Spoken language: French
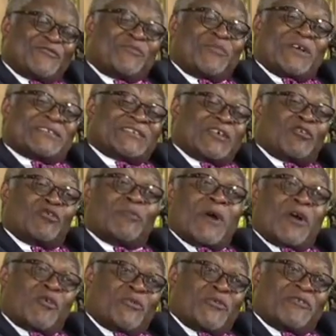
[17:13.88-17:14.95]
Vous pensez que le
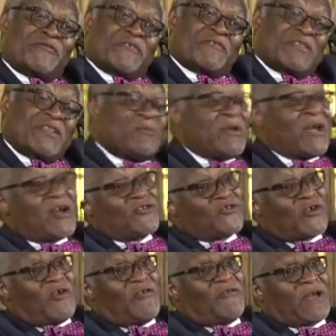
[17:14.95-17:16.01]
barreau peut le faire venir ben,
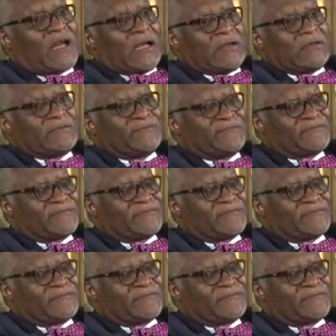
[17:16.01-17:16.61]
En tout cas, on verra.